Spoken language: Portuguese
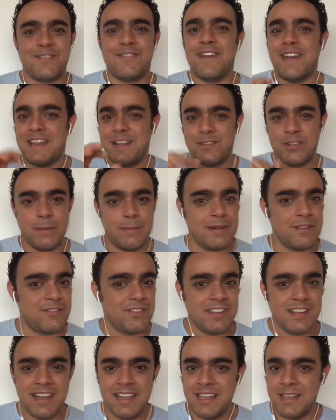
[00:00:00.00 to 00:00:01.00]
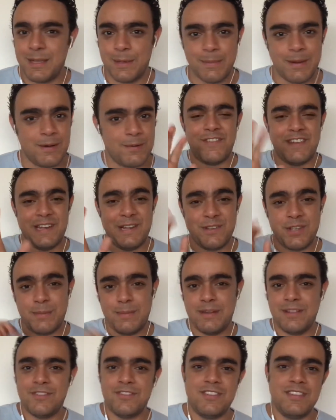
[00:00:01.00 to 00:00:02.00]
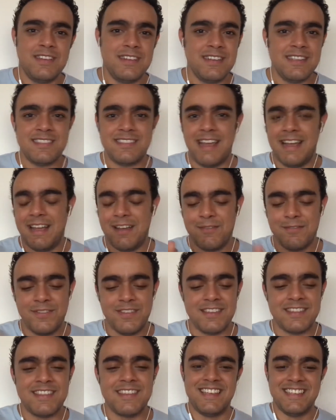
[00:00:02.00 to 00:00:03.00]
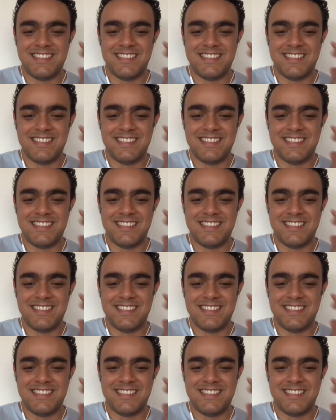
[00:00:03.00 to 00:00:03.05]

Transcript: Fé na sua mandinga aí, irmão. Fé na sua mandinga e segue a vida.